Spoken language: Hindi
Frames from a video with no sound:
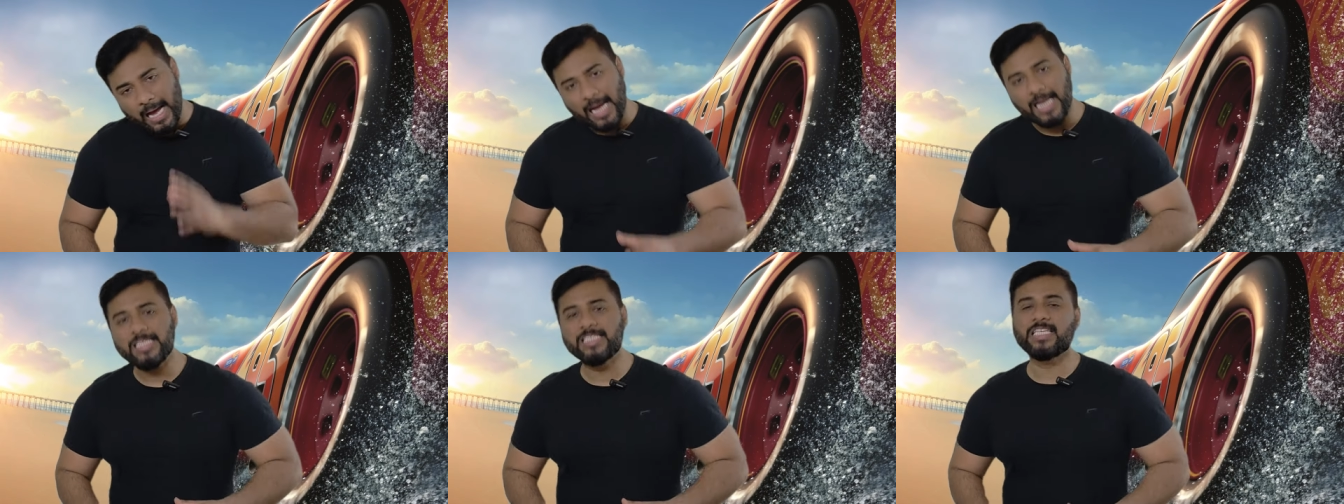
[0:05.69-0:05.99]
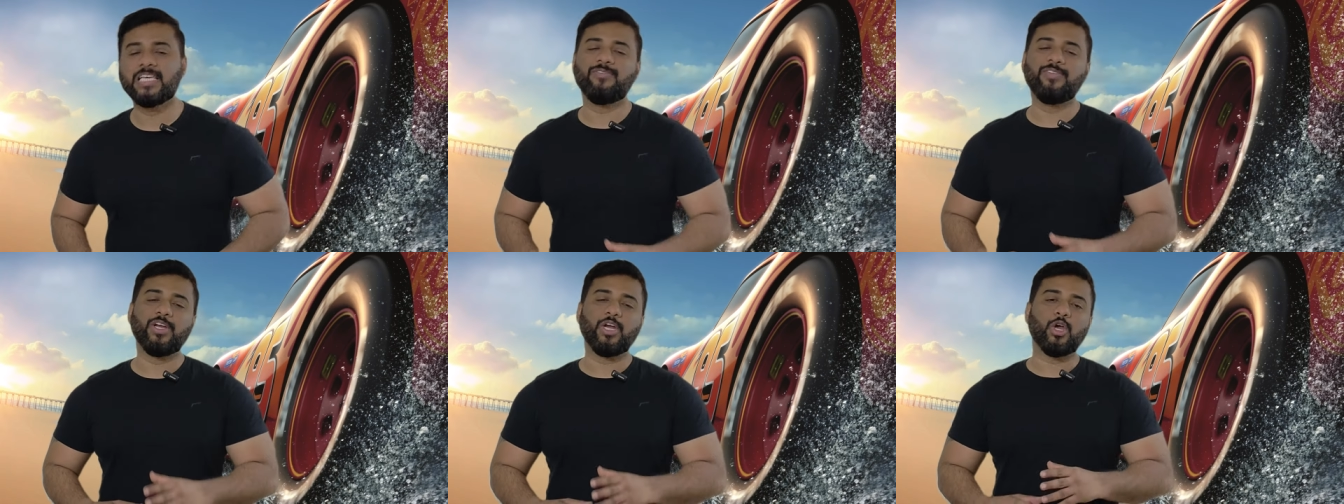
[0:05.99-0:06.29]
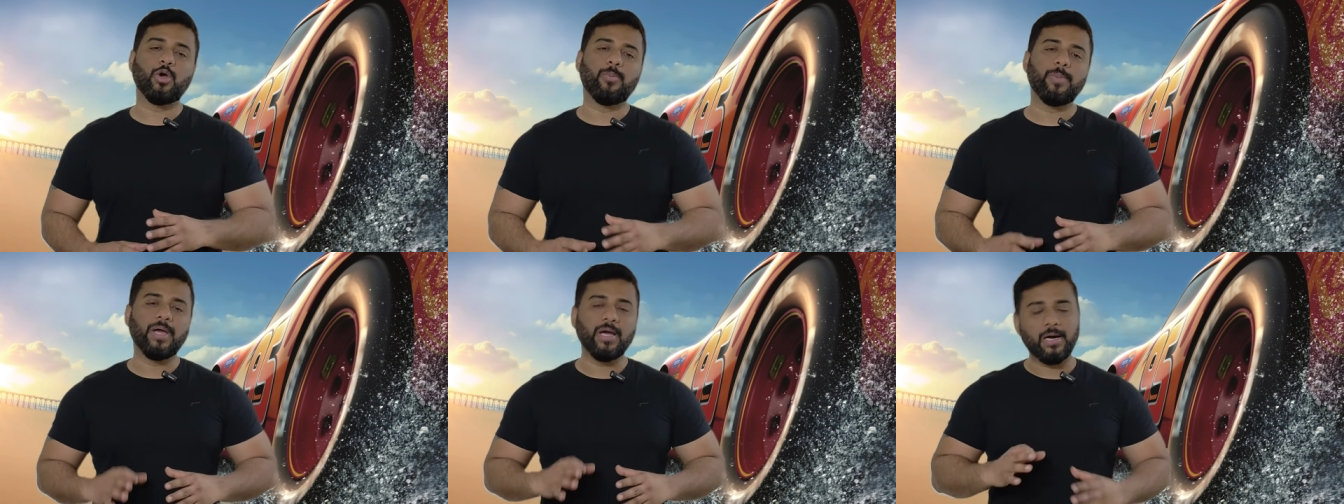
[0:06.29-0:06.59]
आज की
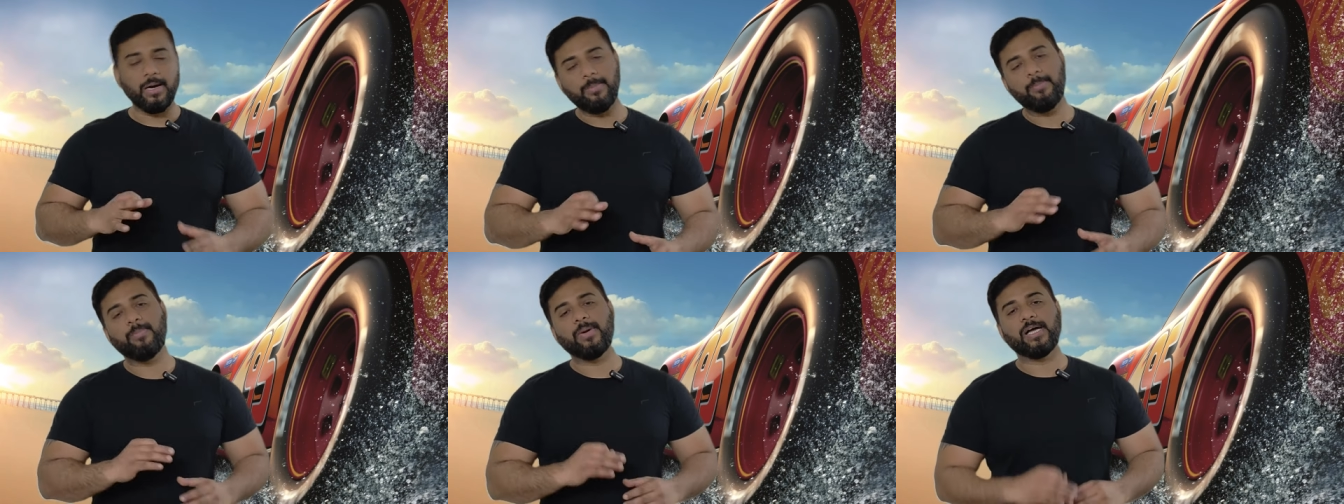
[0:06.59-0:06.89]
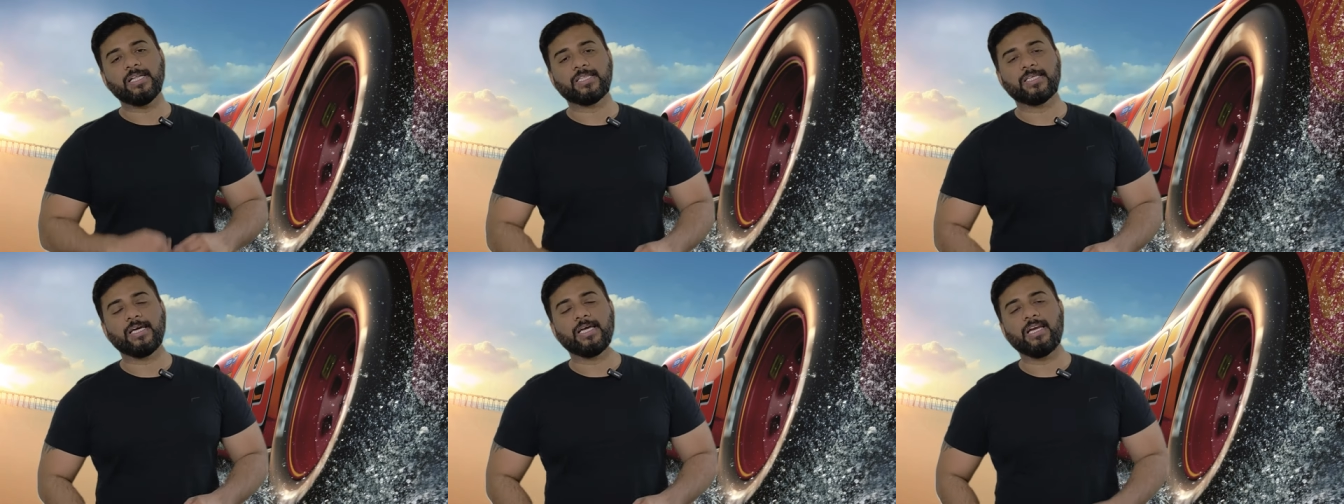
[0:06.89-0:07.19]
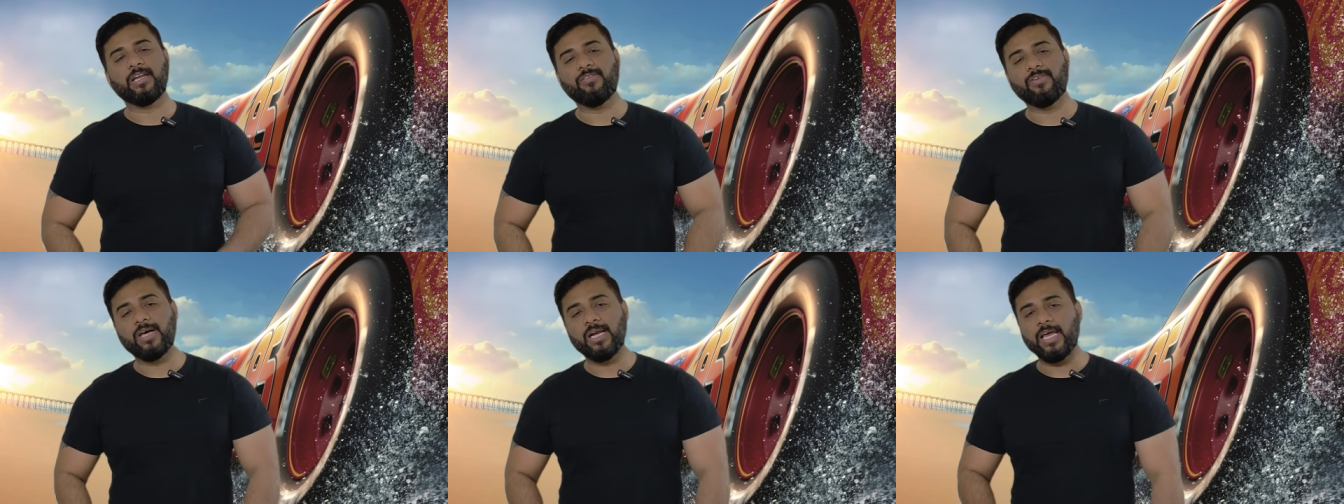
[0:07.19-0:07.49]
वीडियो में हम बात
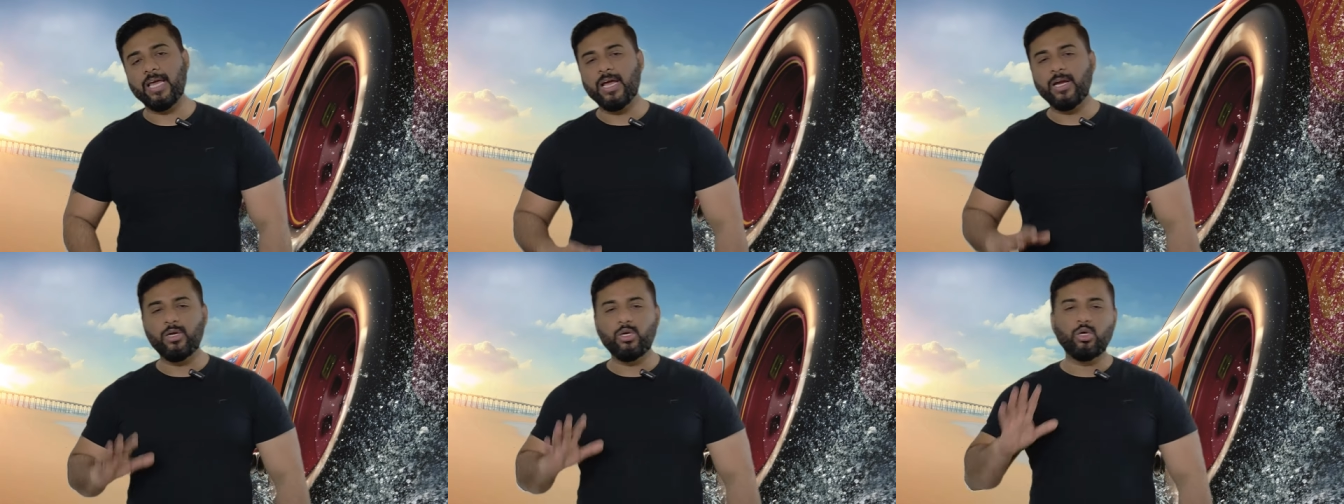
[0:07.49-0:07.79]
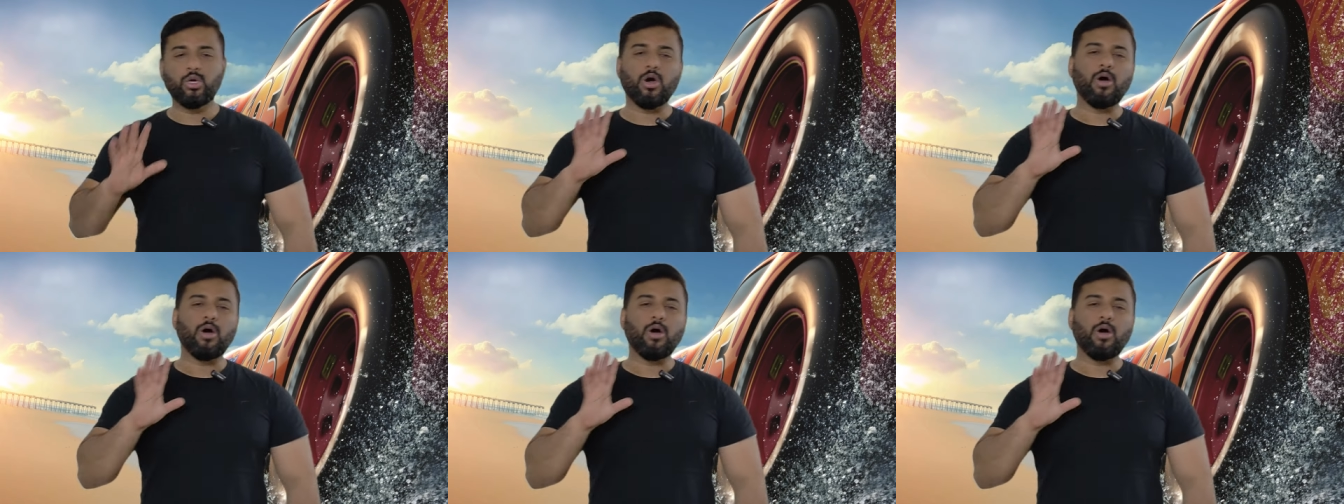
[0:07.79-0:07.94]
करने वाले हैं